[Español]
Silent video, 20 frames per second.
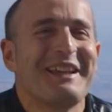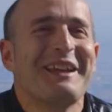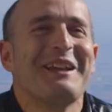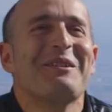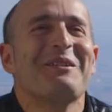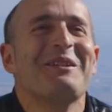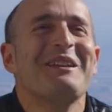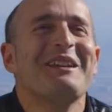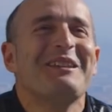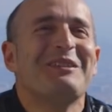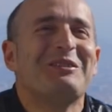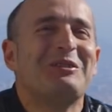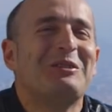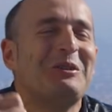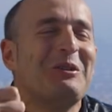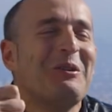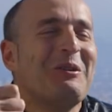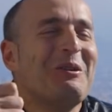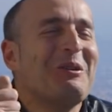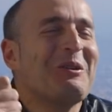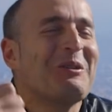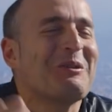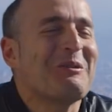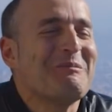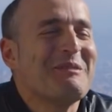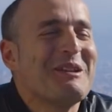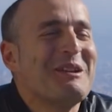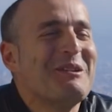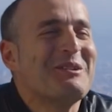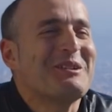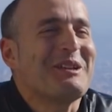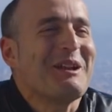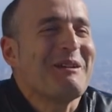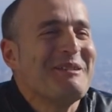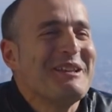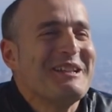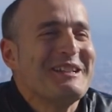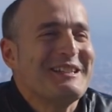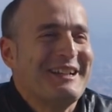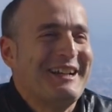Quiero ir todos los domingos a
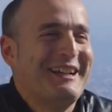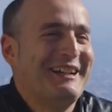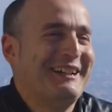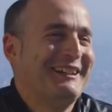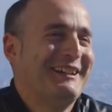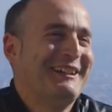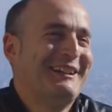misa.